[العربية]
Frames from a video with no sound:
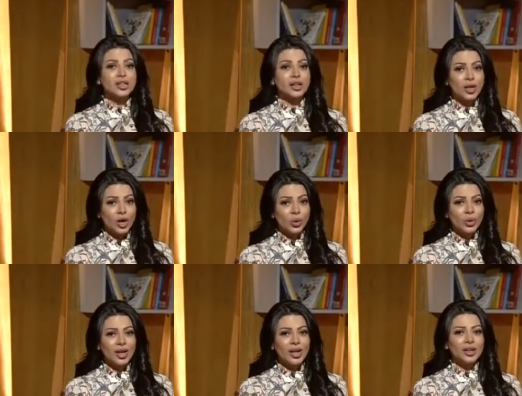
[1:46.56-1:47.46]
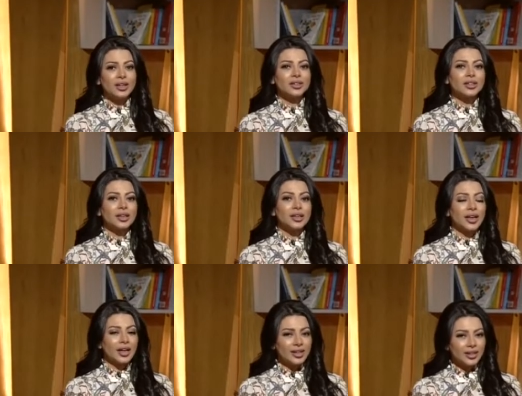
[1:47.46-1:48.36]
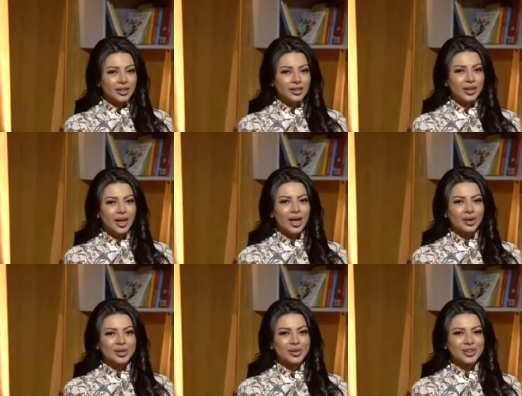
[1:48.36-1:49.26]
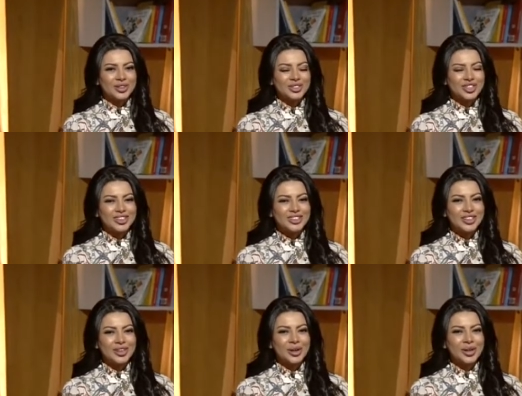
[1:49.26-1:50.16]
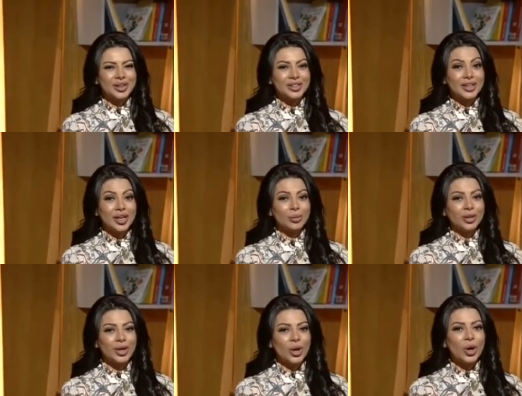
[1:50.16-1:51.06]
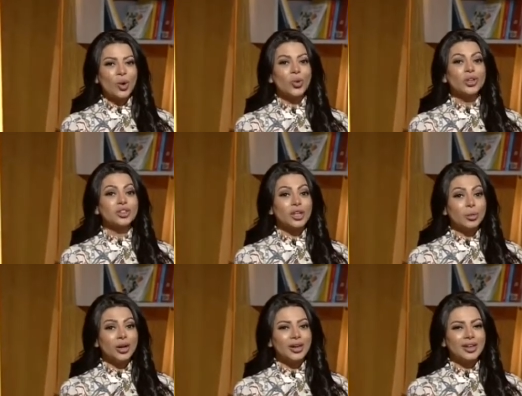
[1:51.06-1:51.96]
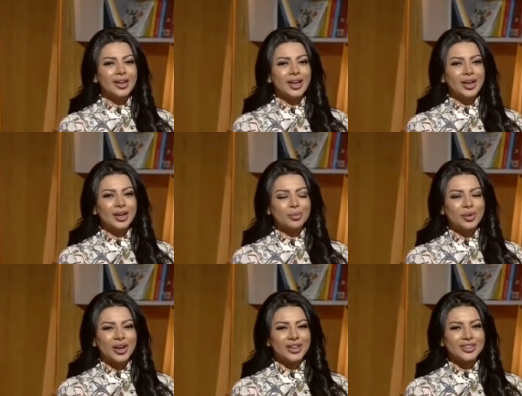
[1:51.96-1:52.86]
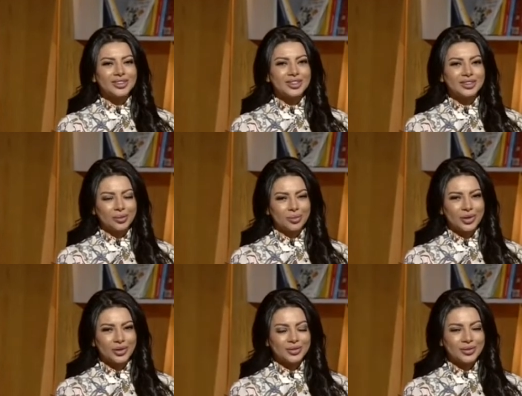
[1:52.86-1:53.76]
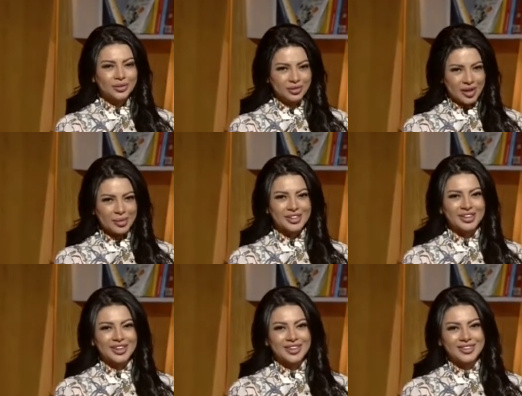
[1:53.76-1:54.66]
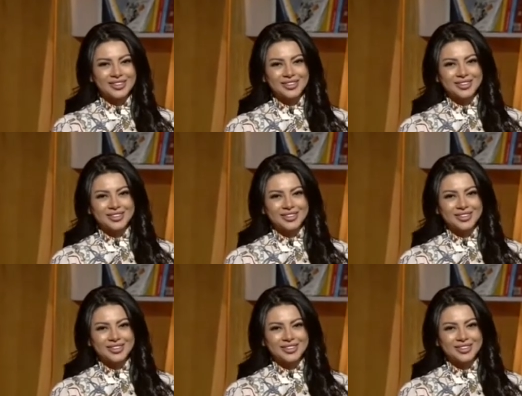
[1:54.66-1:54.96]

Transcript: القول انتقي خليلك حبيبك جليسك كتابك والطبع يغلب التطبع في أمان الله